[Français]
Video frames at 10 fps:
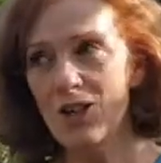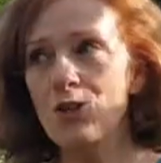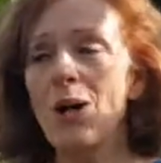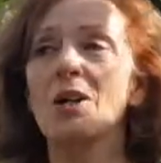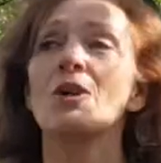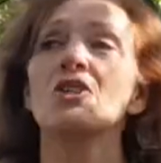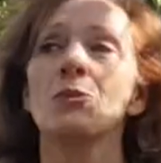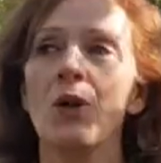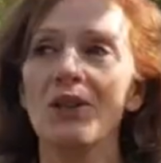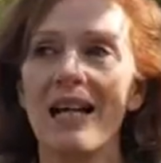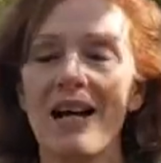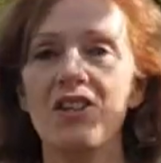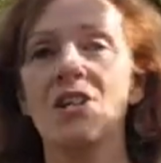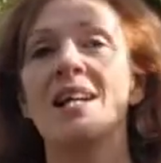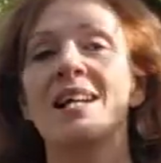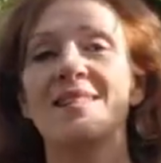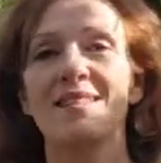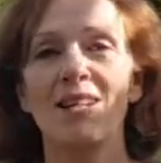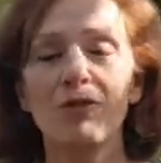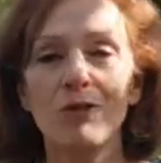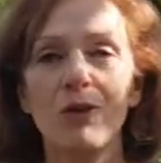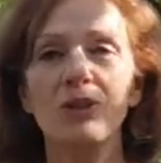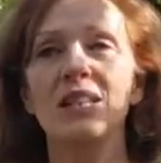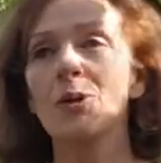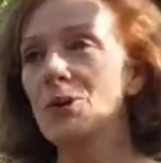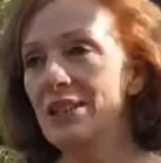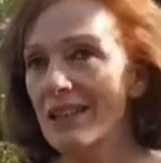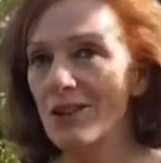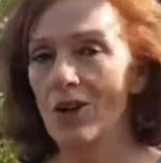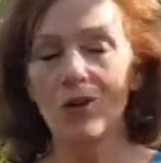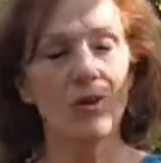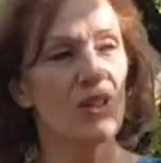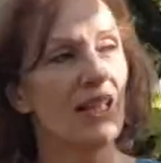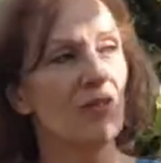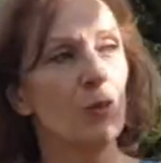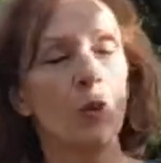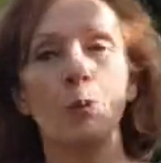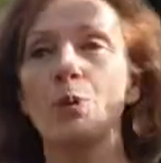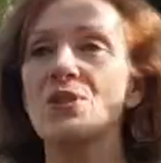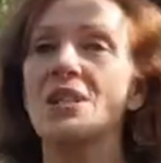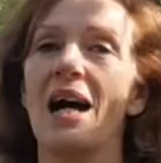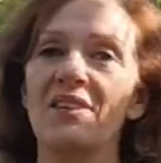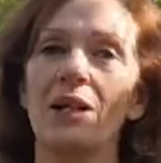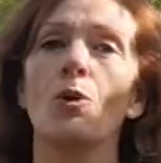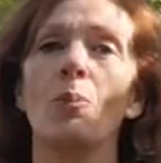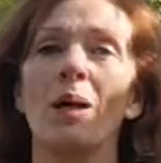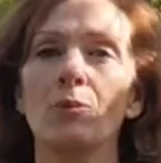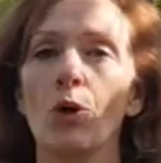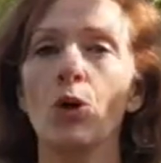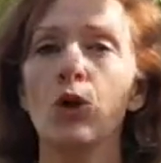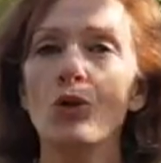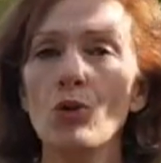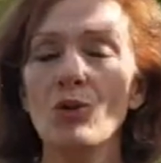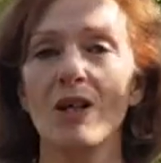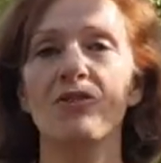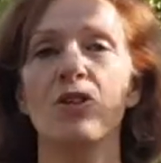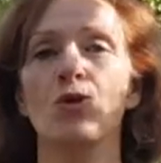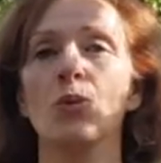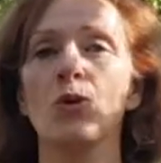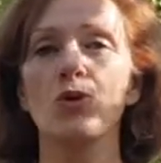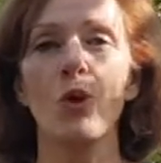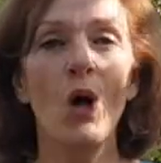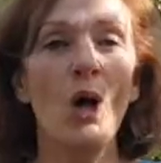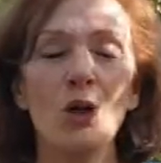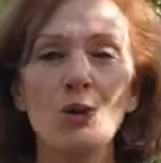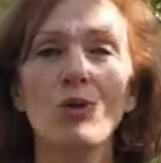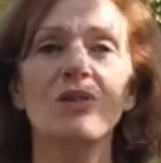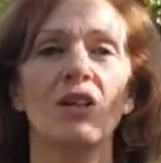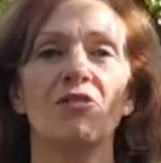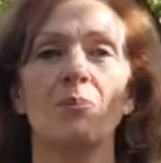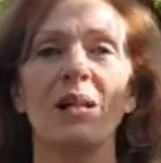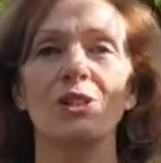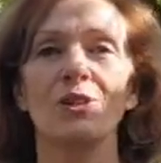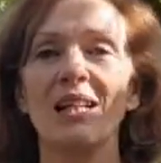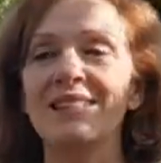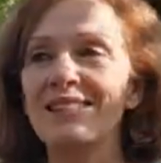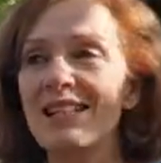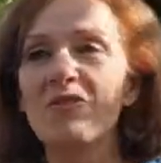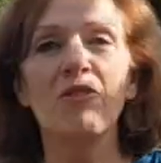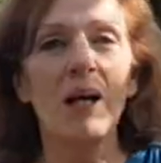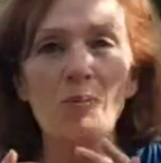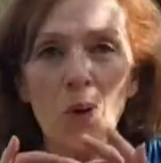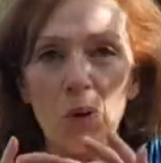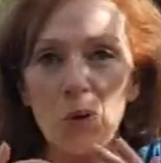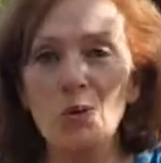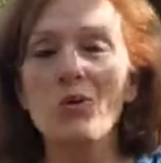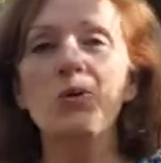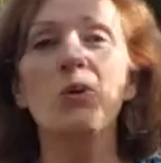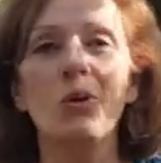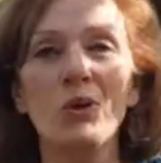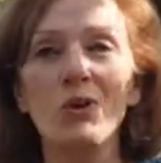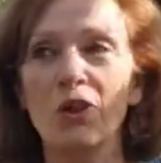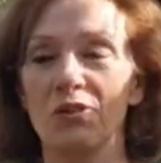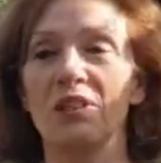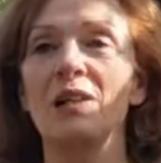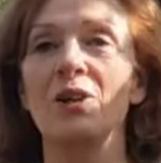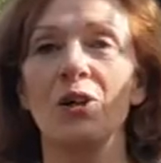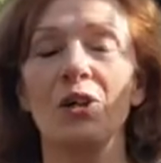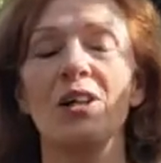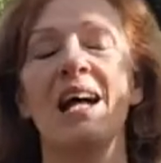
Ce à quoi je m'engage, c'est à vous fournir une guidance et à vous proposer un accompagnement tout à fait sur mesure, tout à fait personnalisé, vraiment cousu de fil d'or.